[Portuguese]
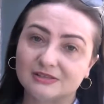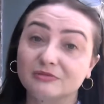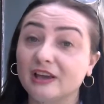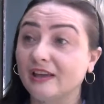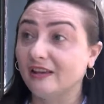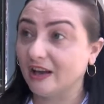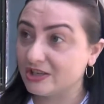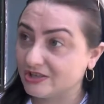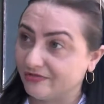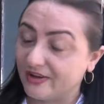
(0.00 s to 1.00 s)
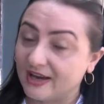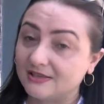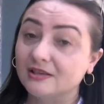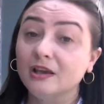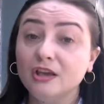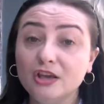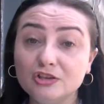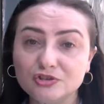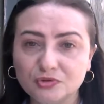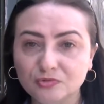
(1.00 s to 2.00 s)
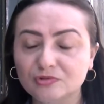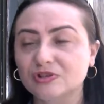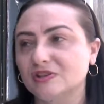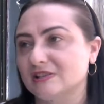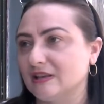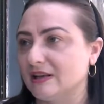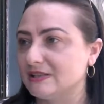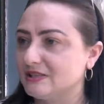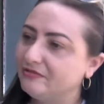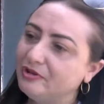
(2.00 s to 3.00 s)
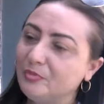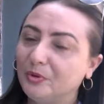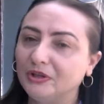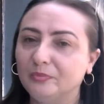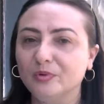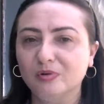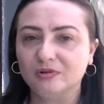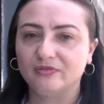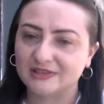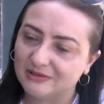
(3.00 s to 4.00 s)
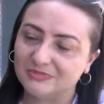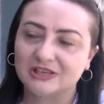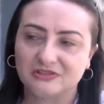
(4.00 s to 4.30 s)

com o que a igreja faz e junto, sociedade civil e poder público, fazemos a